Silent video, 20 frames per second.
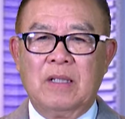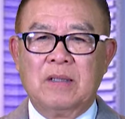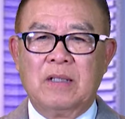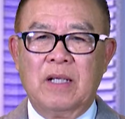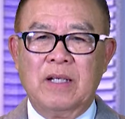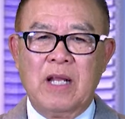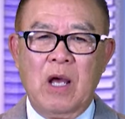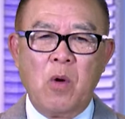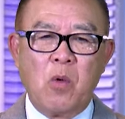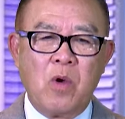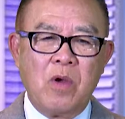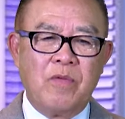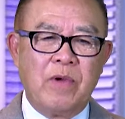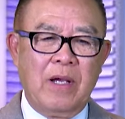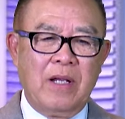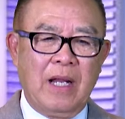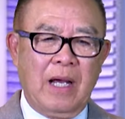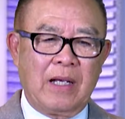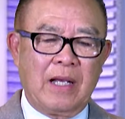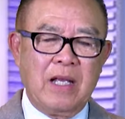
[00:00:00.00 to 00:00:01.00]
Thì nếu quý vị
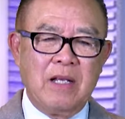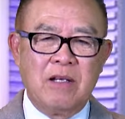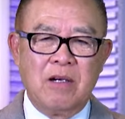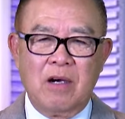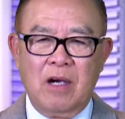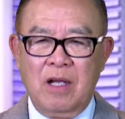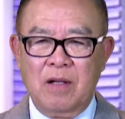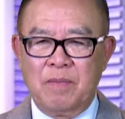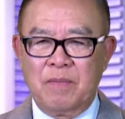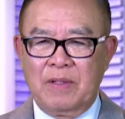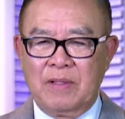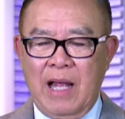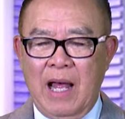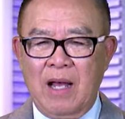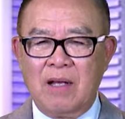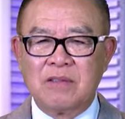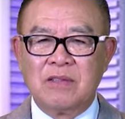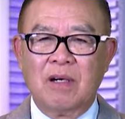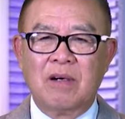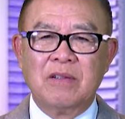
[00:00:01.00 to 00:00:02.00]
là cái người mà
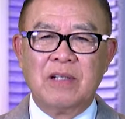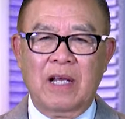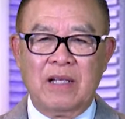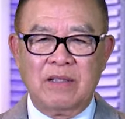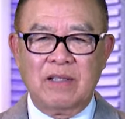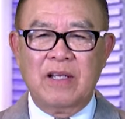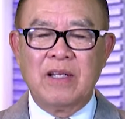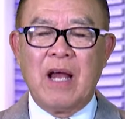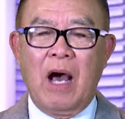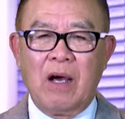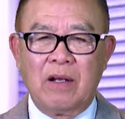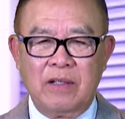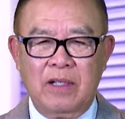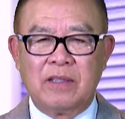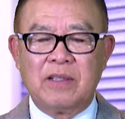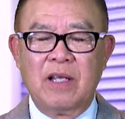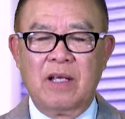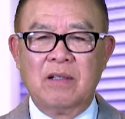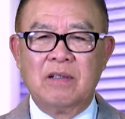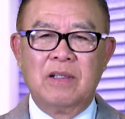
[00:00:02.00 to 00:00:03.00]
đang dự định
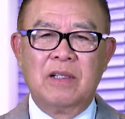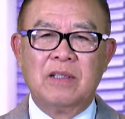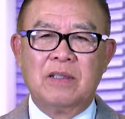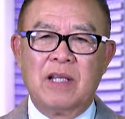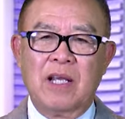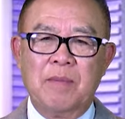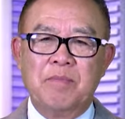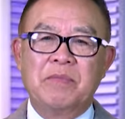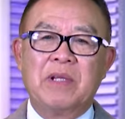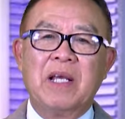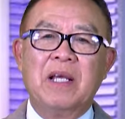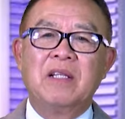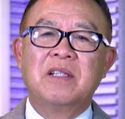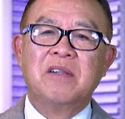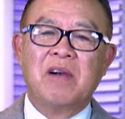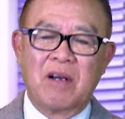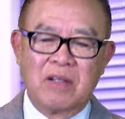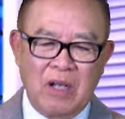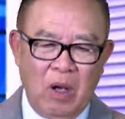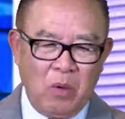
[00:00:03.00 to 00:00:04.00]
đi tìm thị
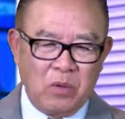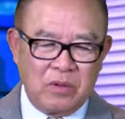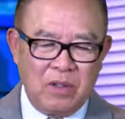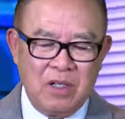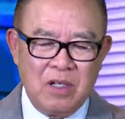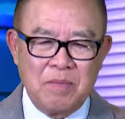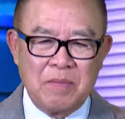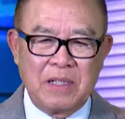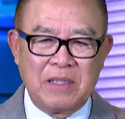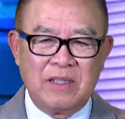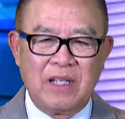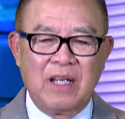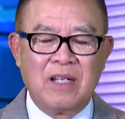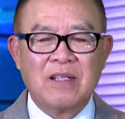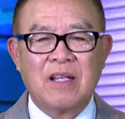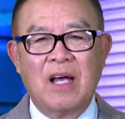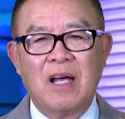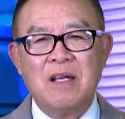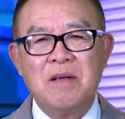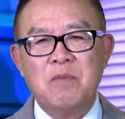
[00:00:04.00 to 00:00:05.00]
trường đầu tư, mình
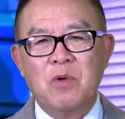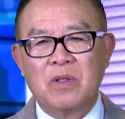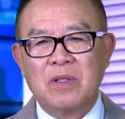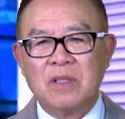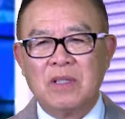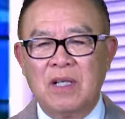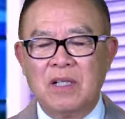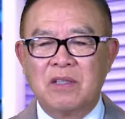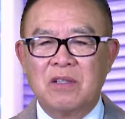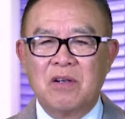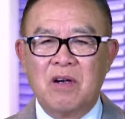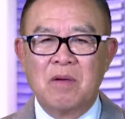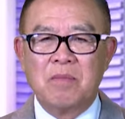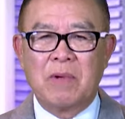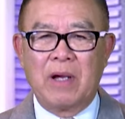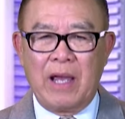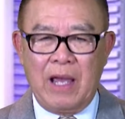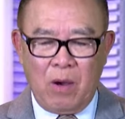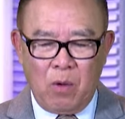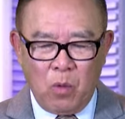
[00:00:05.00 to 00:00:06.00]
nhìn thấy một cái thị trường
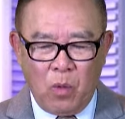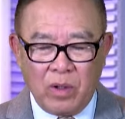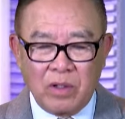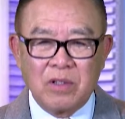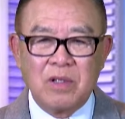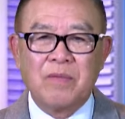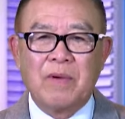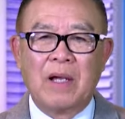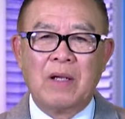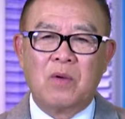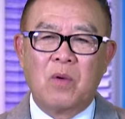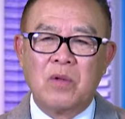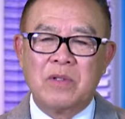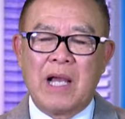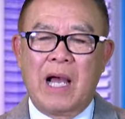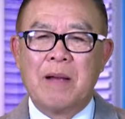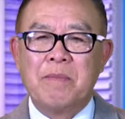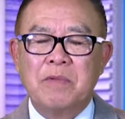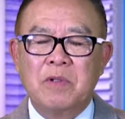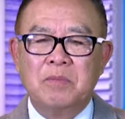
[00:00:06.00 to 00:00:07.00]
mà èo uột như vậy có
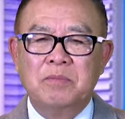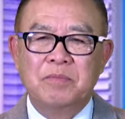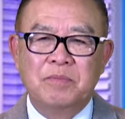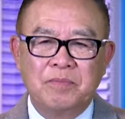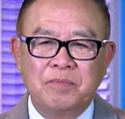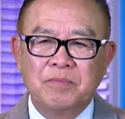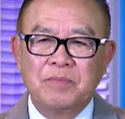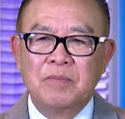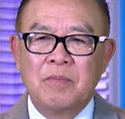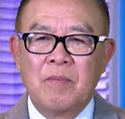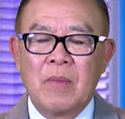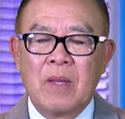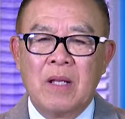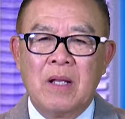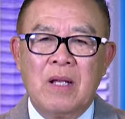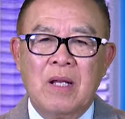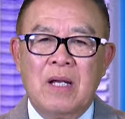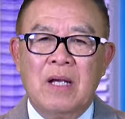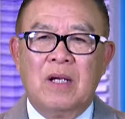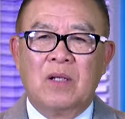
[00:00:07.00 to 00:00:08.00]
dám không?
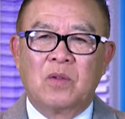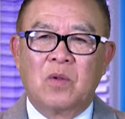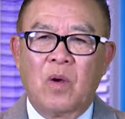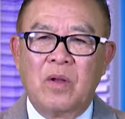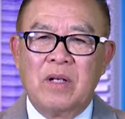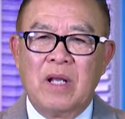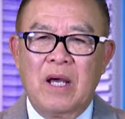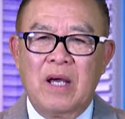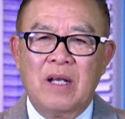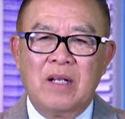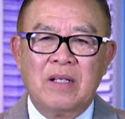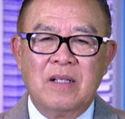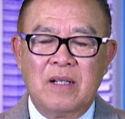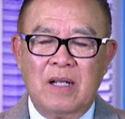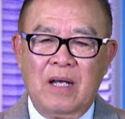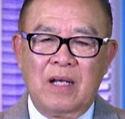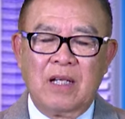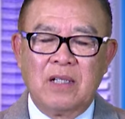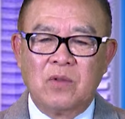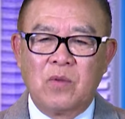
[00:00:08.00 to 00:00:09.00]
Cho nên
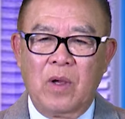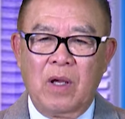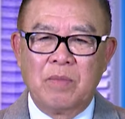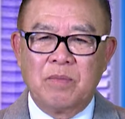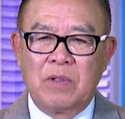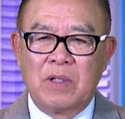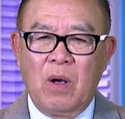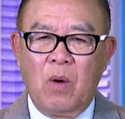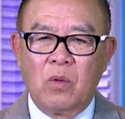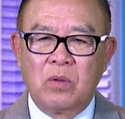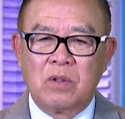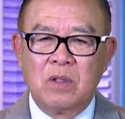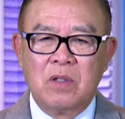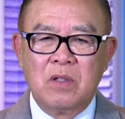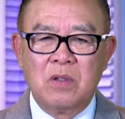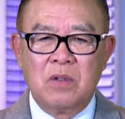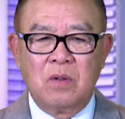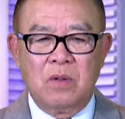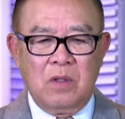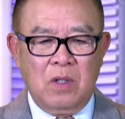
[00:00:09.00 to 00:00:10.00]
là cái chuyện mà đầu
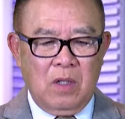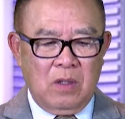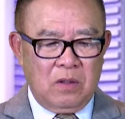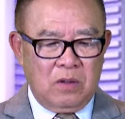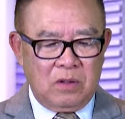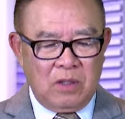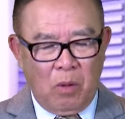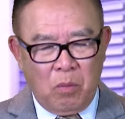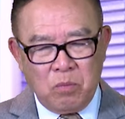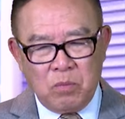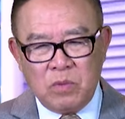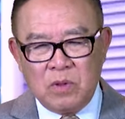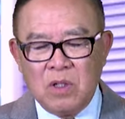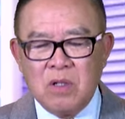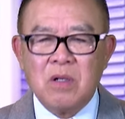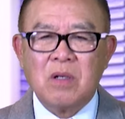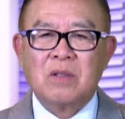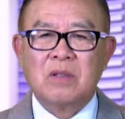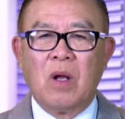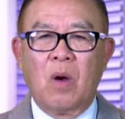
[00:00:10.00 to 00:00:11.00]
tư trong
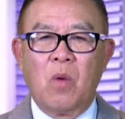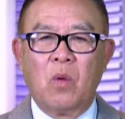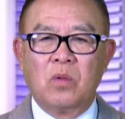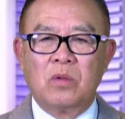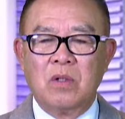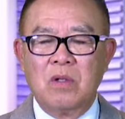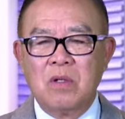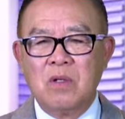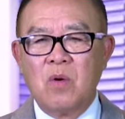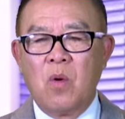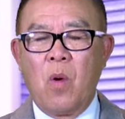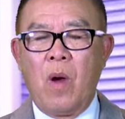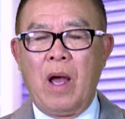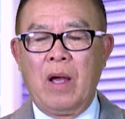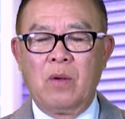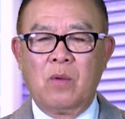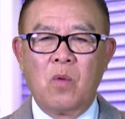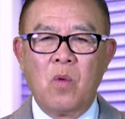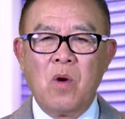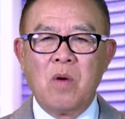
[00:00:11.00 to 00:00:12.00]
nước, đầu tư
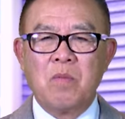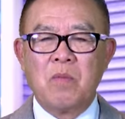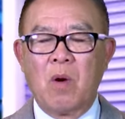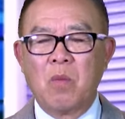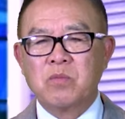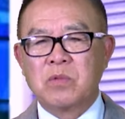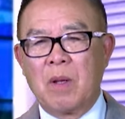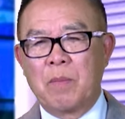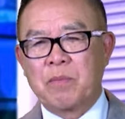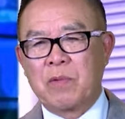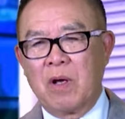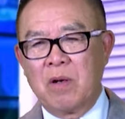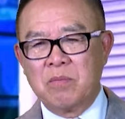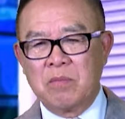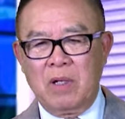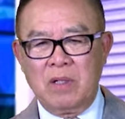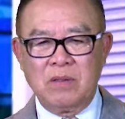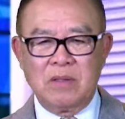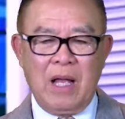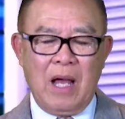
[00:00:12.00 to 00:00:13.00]
ngoại quốc mà ông Tập Cận
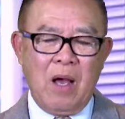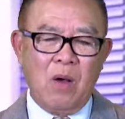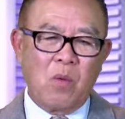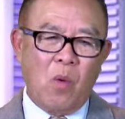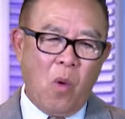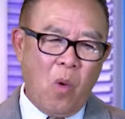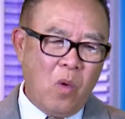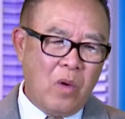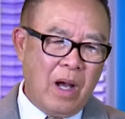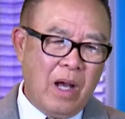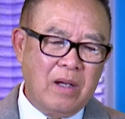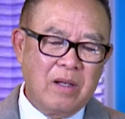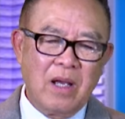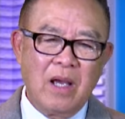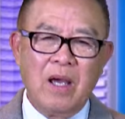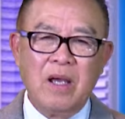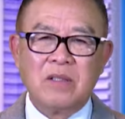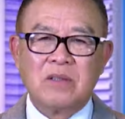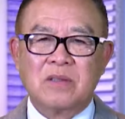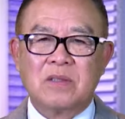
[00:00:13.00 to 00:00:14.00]
Bình đã cố gắng
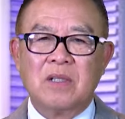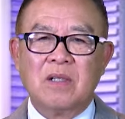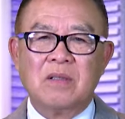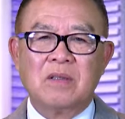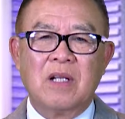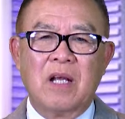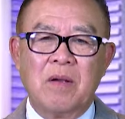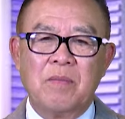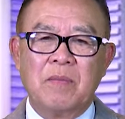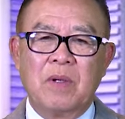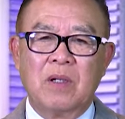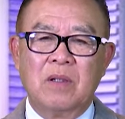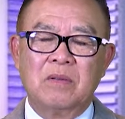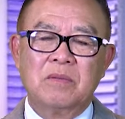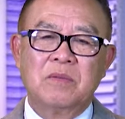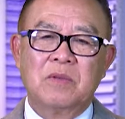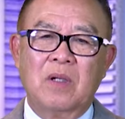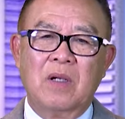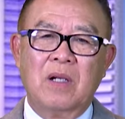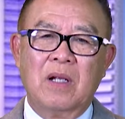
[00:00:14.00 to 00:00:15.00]
hết sức để mà
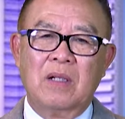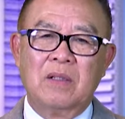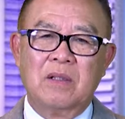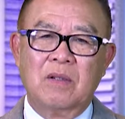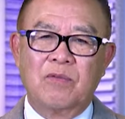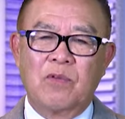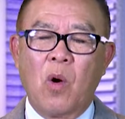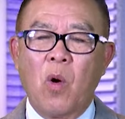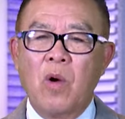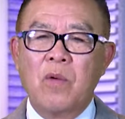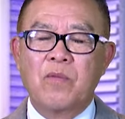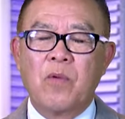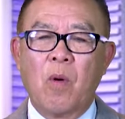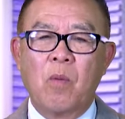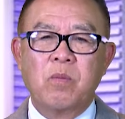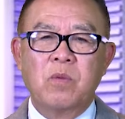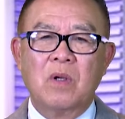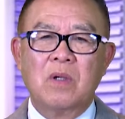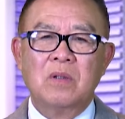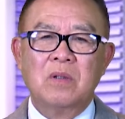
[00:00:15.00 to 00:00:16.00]
gọi là khôi
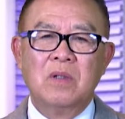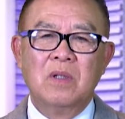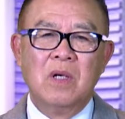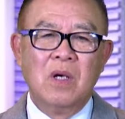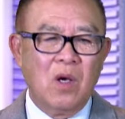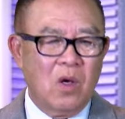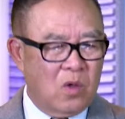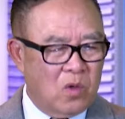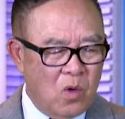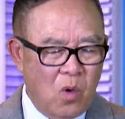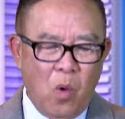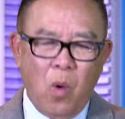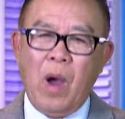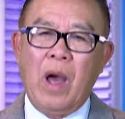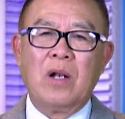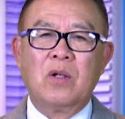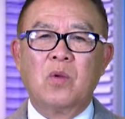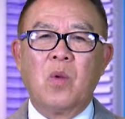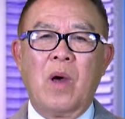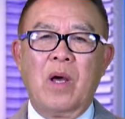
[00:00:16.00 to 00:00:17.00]
phục đó, nó
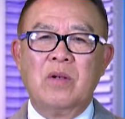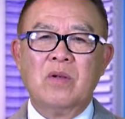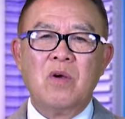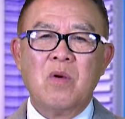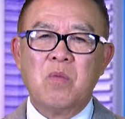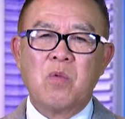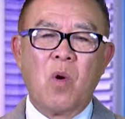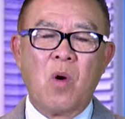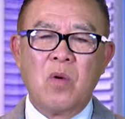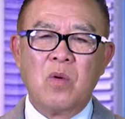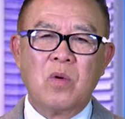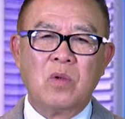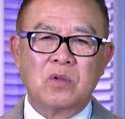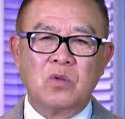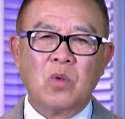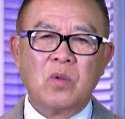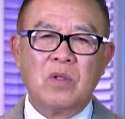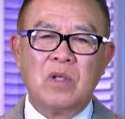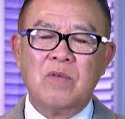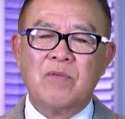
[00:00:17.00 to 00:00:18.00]
hoàn toàn nó không có một
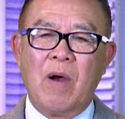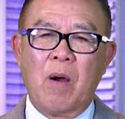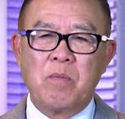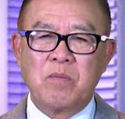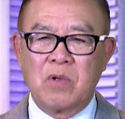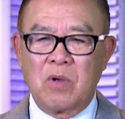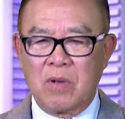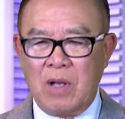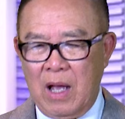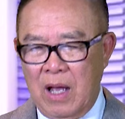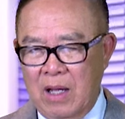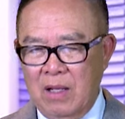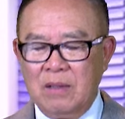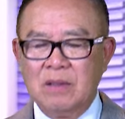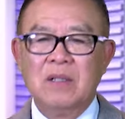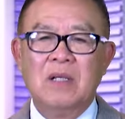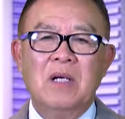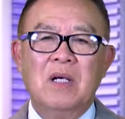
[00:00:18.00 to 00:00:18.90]
chút hy vọng nào cả.